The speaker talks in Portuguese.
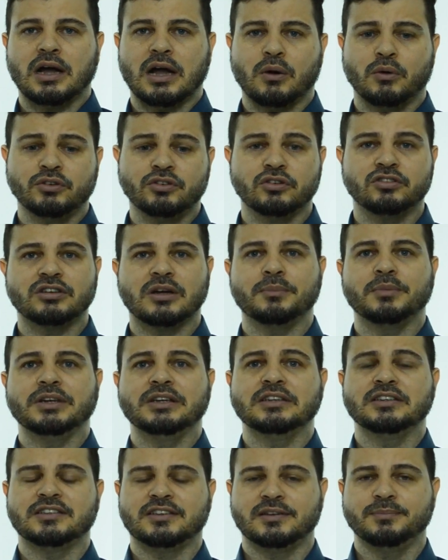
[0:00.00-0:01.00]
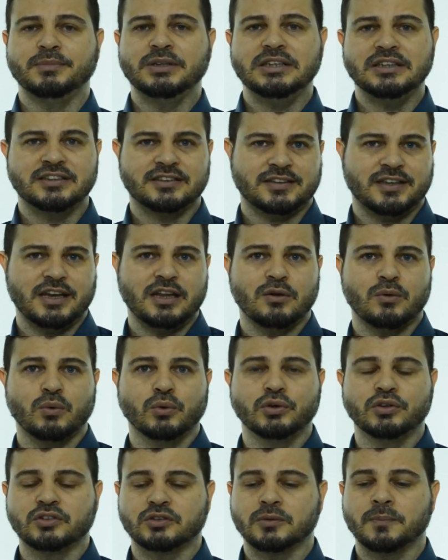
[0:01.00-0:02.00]
aonde eu já ministrei
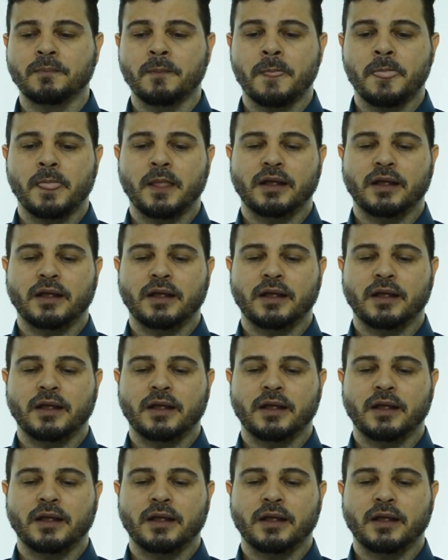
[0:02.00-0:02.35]
curso,